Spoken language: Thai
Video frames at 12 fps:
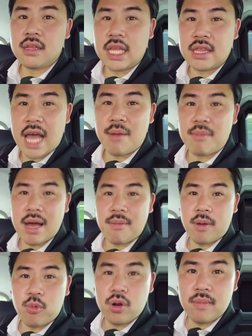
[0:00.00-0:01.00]
ติดตามครับ
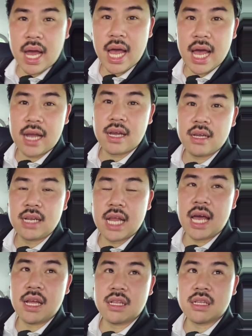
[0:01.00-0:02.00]
ขอบคุณมาก
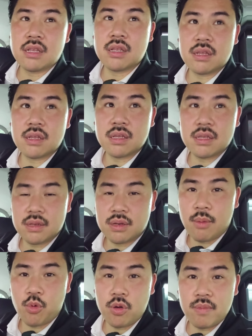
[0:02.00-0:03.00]
นะข
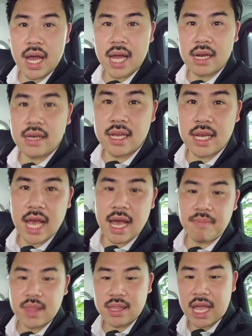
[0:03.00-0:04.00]
อบคุณมากเลยนะครับ
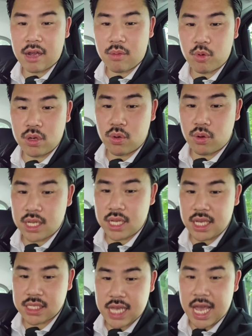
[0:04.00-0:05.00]
นะขอบคุณทุกคน
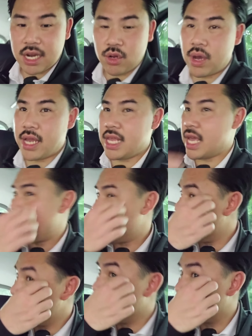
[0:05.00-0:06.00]
ที่แชร์ด้วยนี่
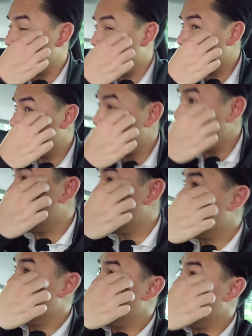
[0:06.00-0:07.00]
เดี๋ยว1 นาทีถึงแล้ว
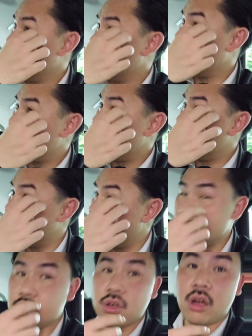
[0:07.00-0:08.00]
1 นาทีถึงแล้ว
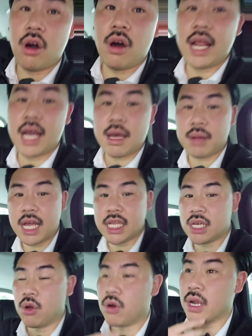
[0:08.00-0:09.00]
ถึงสน.แล้วนะครับกำลัง
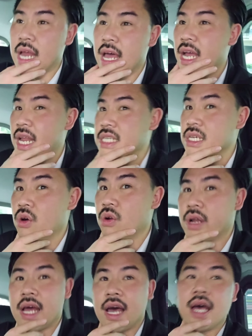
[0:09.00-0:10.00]
จะลงแล้วนะกำลังจะลง
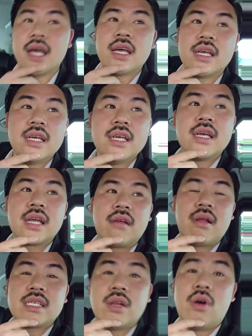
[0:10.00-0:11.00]
แล้วนะกำ
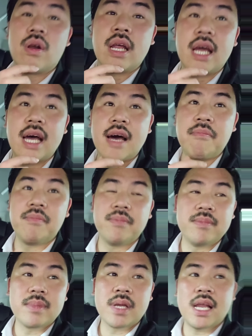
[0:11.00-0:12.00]
ลังจะลงแล้วนะครับ
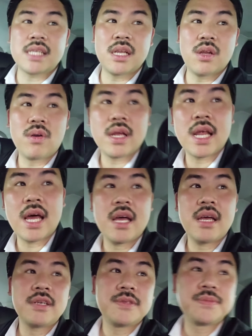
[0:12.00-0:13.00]
กำลังจะลงแล้วนะ
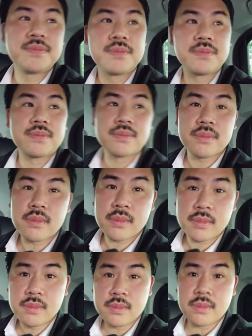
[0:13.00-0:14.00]

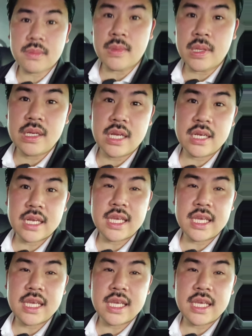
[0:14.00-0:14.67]
1